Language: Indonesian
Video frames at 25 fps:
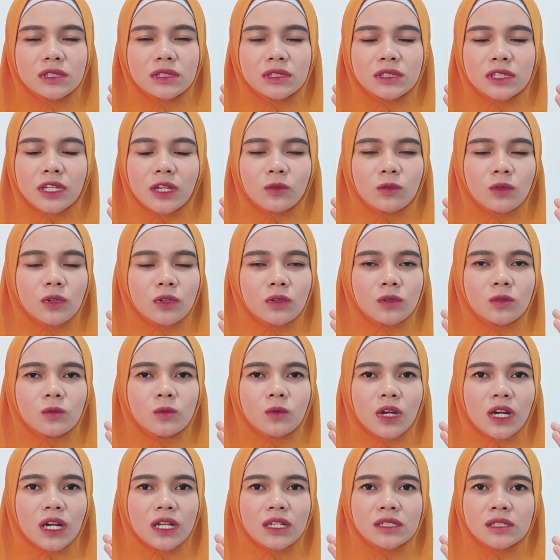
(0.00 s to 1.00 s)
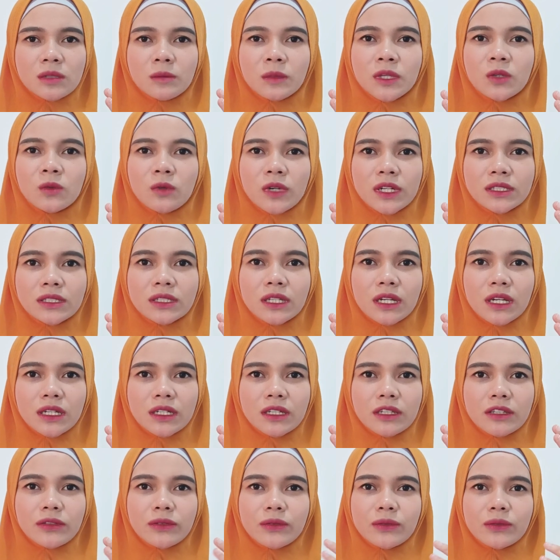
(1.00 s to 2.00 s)
satu atau dua kali seminggu
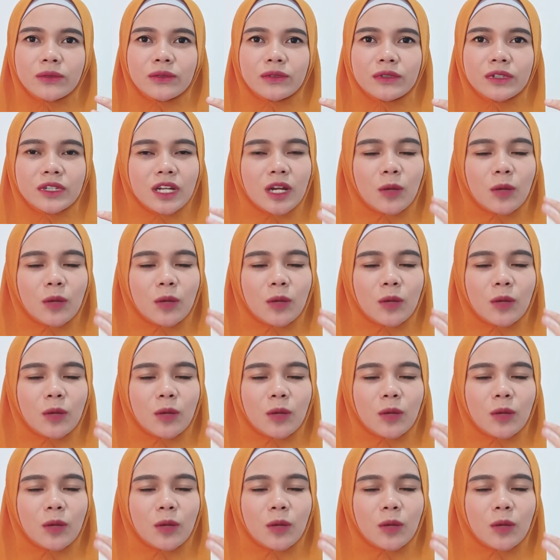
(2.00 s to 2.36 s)
aja gitu